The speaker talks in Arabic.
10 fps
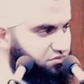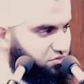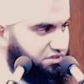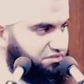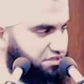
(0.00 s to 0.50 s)

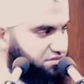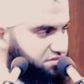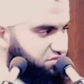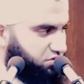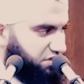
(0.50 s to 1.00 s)

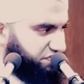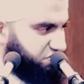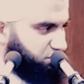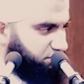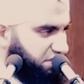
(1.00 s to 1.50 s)
ولتنظر
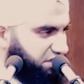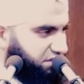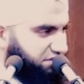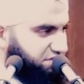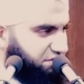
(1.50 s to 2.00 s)
نفس ما
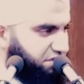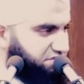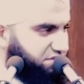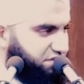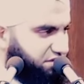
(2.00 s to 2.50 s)

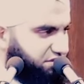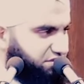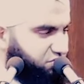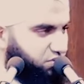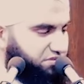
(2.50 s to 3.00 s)
قدمت
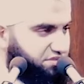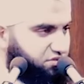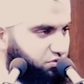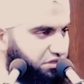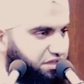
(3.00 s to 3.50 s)
لغد
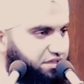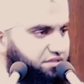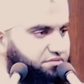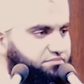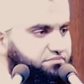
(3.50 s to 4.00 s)
واتقوا الله
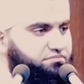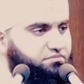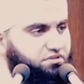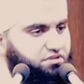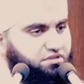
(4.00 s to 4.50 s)

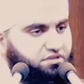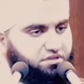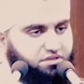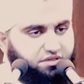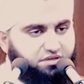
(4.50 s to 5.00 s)

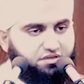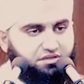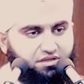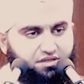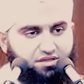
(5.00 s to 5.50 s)
إن
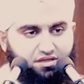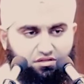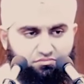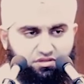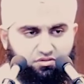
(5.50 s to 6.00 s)
الله
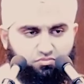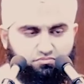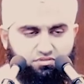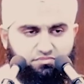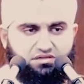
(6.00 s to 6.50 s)
خبير
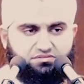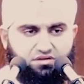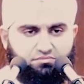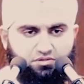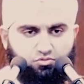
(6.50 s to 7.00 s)
بما
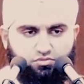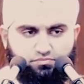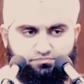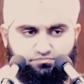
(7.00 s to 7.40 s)
تعملون